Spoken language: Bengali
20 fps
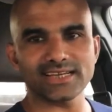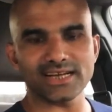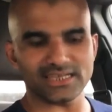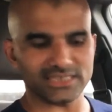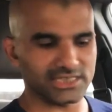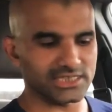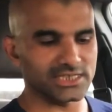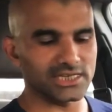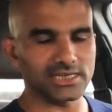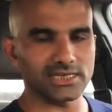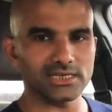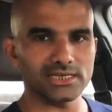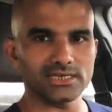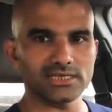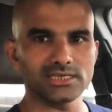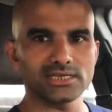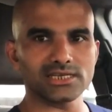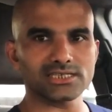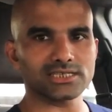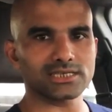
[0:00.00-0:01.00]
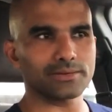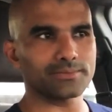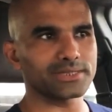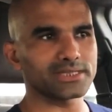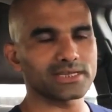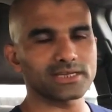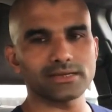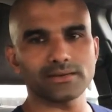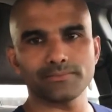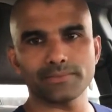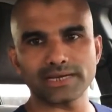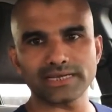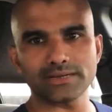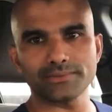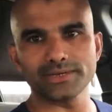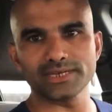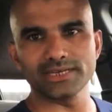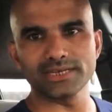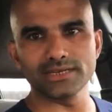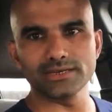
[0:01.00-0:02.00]
কাজ যে জাস্ট আমাদেরকে
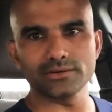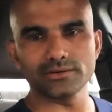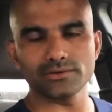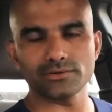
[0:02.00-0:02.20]
ভাইটামিন ডি